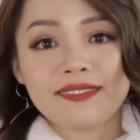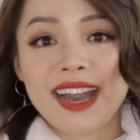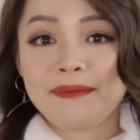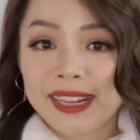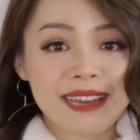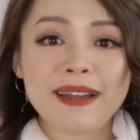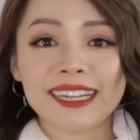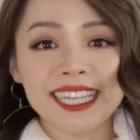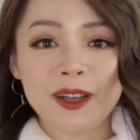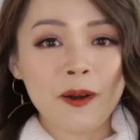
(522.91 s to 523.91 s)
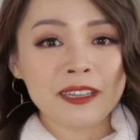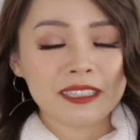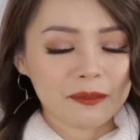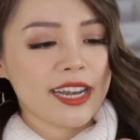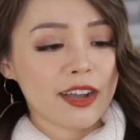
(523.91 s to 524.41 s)
và mình lại mang đi thôi
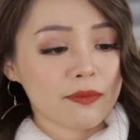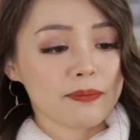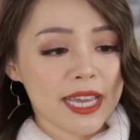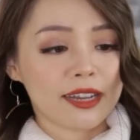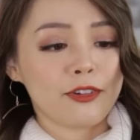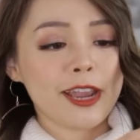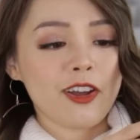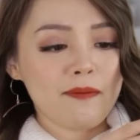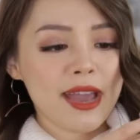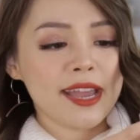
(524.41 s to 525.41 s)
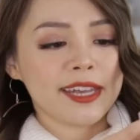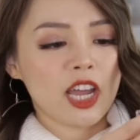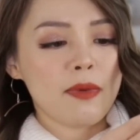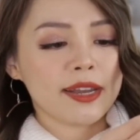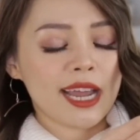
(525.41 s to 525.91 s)
đặc biệt recommend
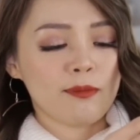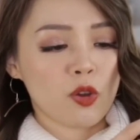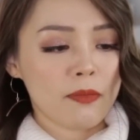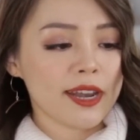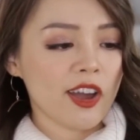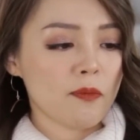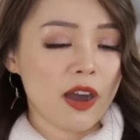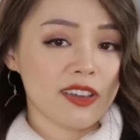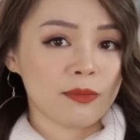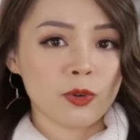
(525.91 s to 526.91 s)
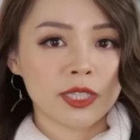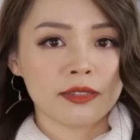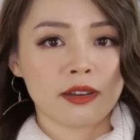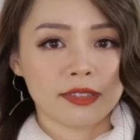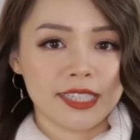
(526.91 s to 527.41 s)
nếu bạn nào muốn bắt đầu bảo vệ môi trường